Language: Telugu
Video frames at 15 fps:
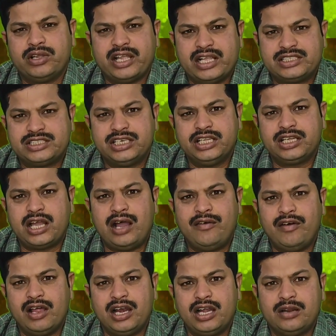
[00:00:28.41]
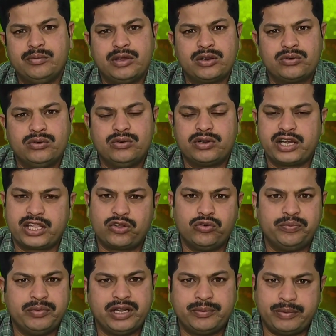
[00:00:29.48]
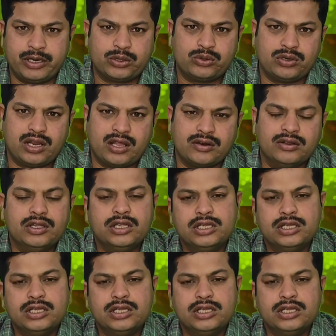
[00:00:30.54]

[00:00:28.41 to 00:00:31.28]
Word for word: హెచ్డి కావాలని మనకు రిక్రూట్మెంట్ పెడుతున్నారు